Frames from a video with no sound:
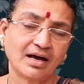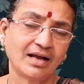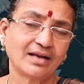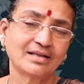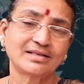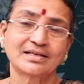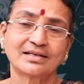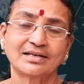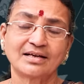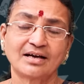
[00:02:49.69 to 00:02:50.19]

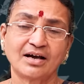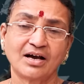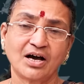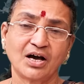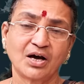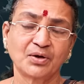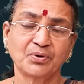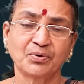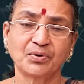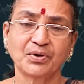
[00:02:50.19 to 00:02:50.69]
అలసట
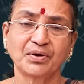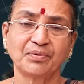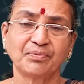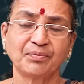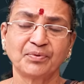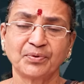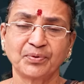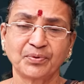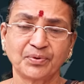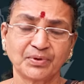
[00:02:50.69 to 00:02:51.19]

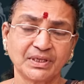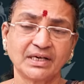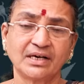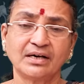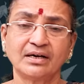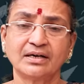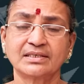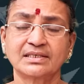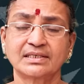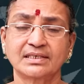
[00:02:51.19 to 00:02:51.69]
ఆరోగ్యము కొద్దిగా